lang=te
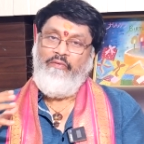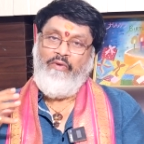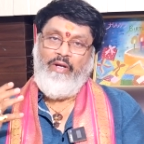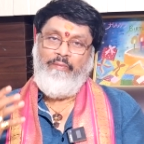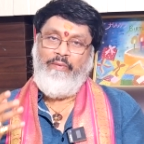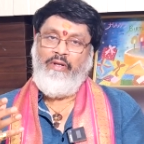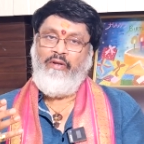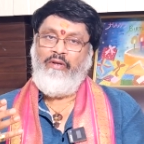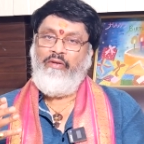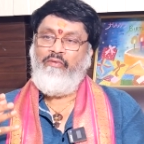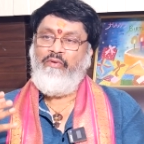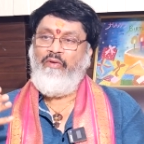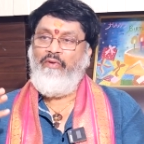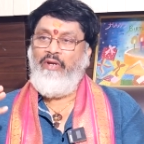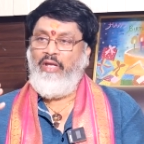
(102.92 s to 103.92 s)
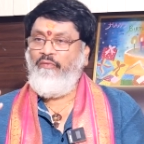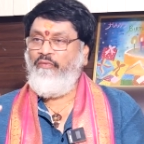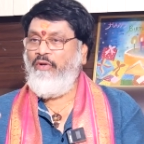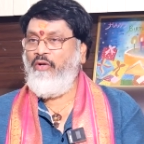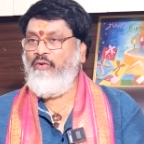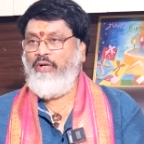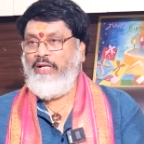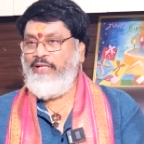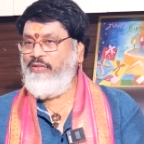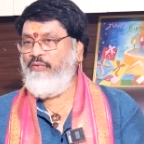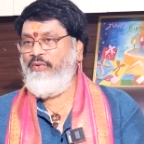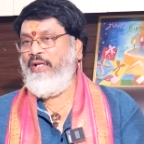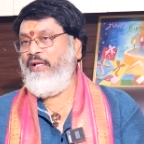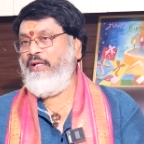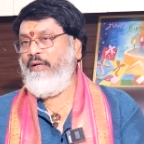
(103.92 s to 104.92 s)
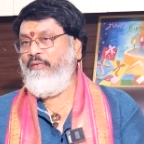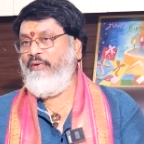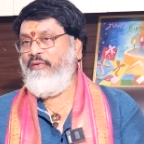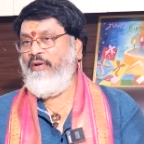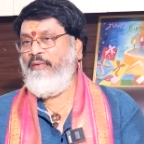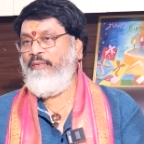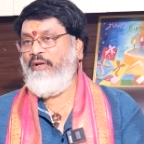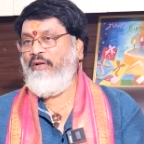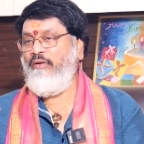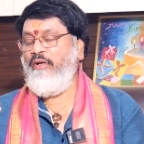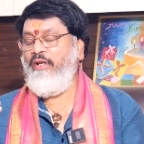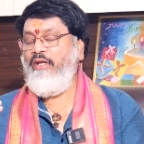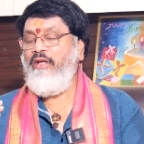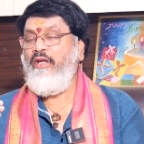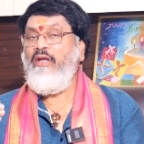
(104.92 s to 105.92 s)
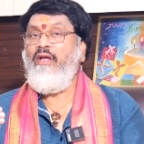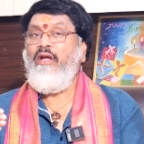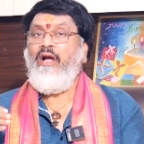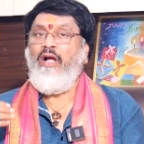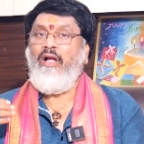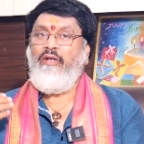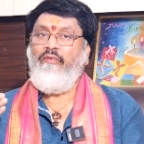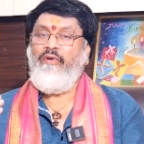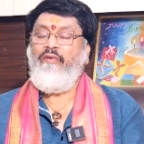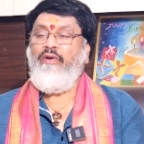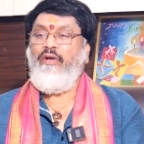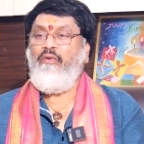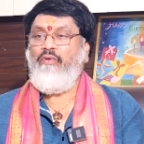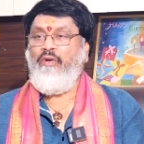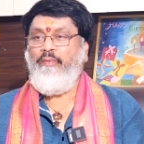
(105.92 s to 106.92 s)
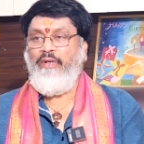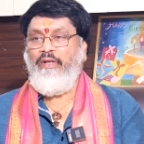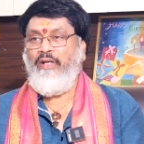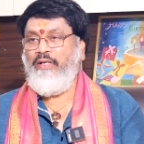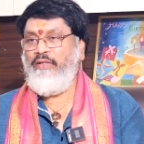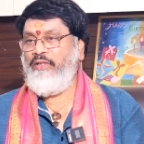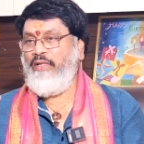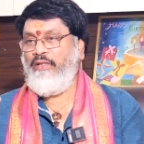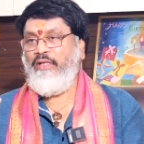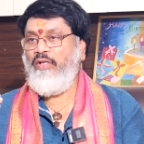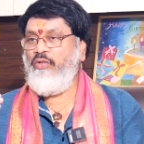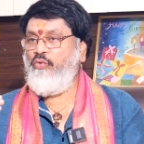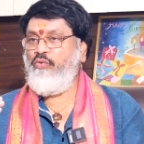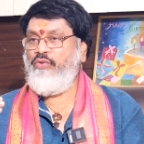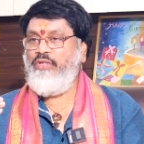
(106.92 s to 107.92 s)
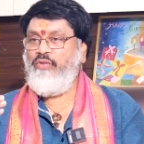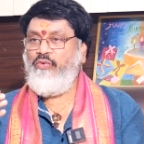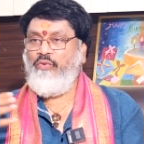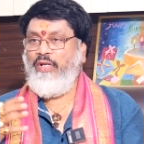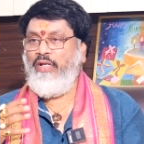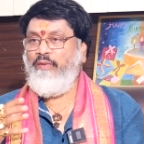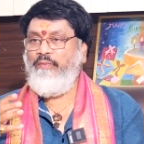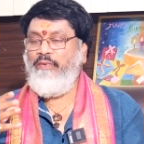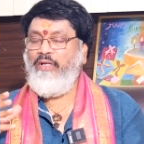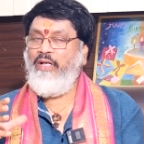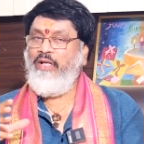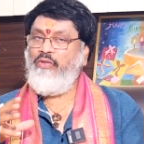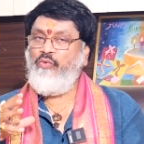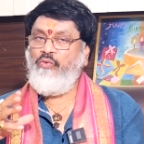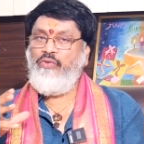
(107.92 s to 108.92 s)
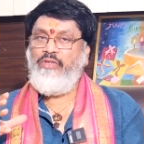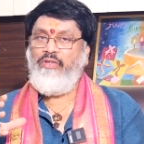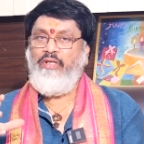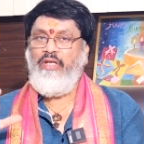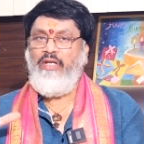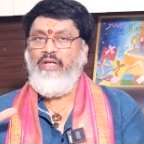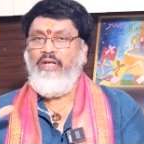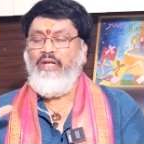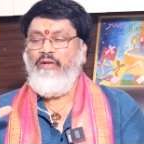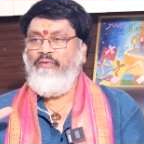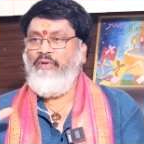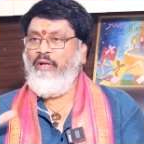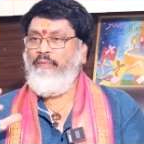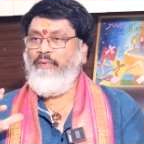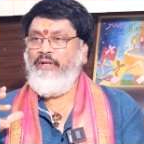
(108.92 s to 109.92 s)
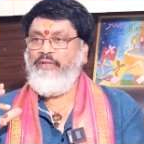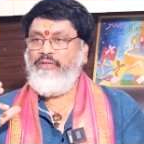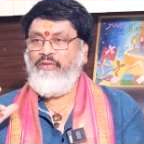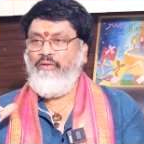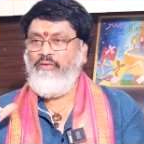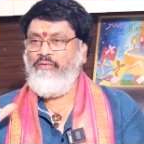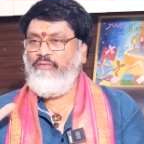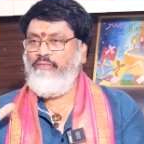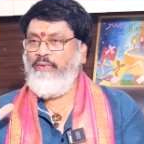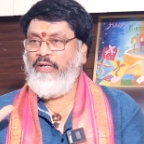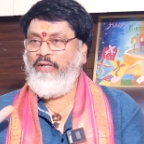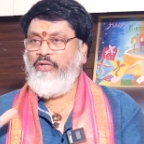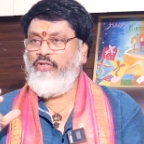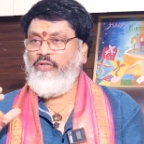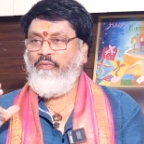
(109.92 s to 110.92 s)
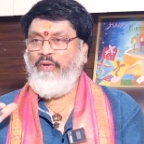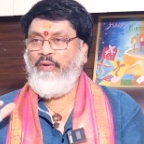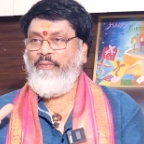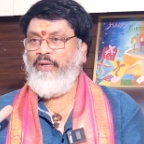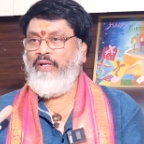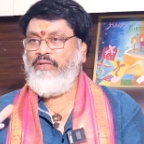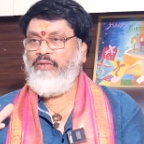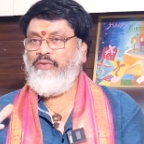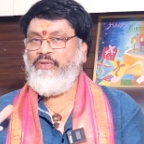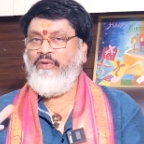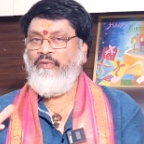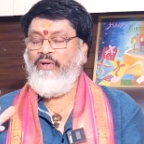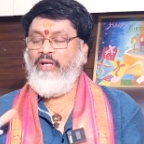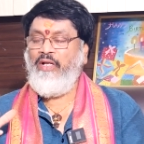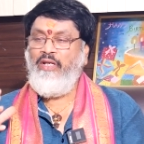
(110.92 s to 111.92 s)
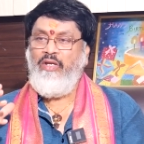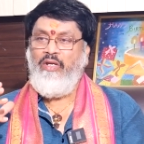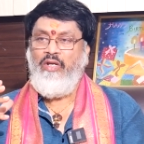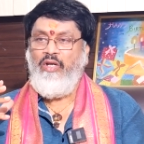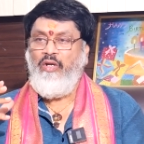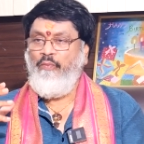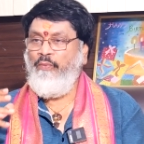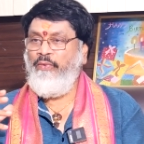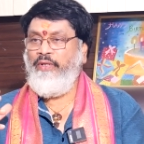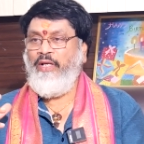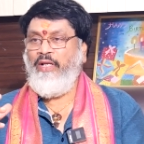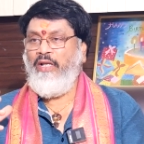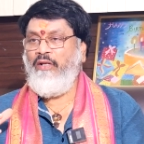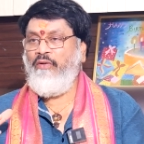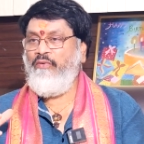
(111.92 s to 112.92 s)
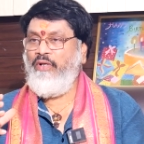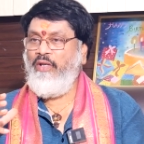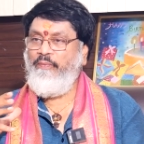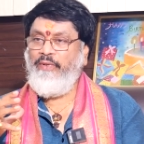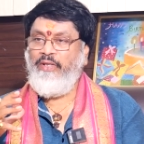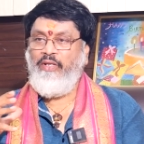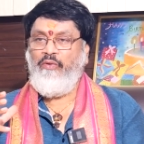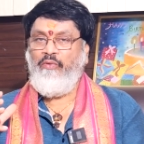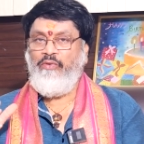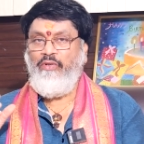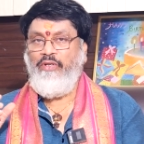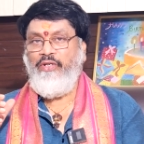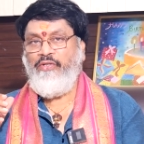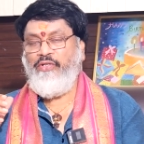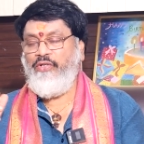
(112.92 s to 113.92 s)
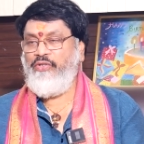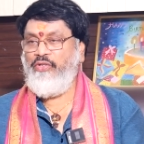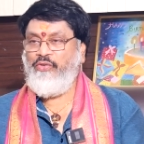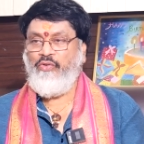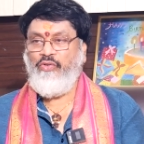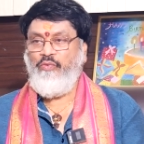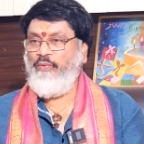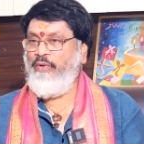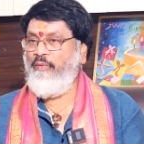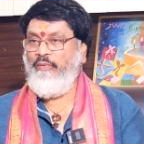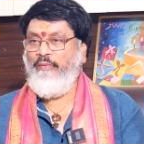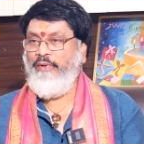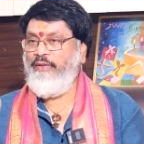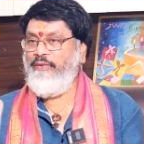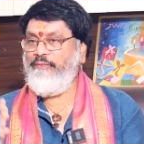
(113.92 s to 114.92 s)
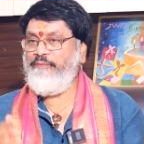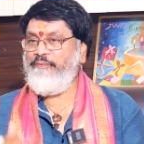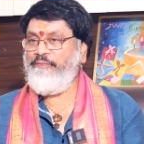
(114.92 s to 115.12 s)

వ్యాపారం అన్నప్పుడు లైఫ్ లాంగ్ కలిసి ఉండాలి కాబట్టి వ్యాపారంలోని అటువంటి వాటిని కూడా మనం ఇలా జాతకాలు చూసి చూడాలమ్మా అలా చూసుకుని వ్యాపారస్తులు పార్ట్నర్షిప్ వ్యాపారం వాళ్ళు కానీ ముందుకెళ్ళాలనుకుంటే పదిహేను రోజులు ఇనిషియేట్ చేసుకోవచ్చు ప్రాబ్లం లేదు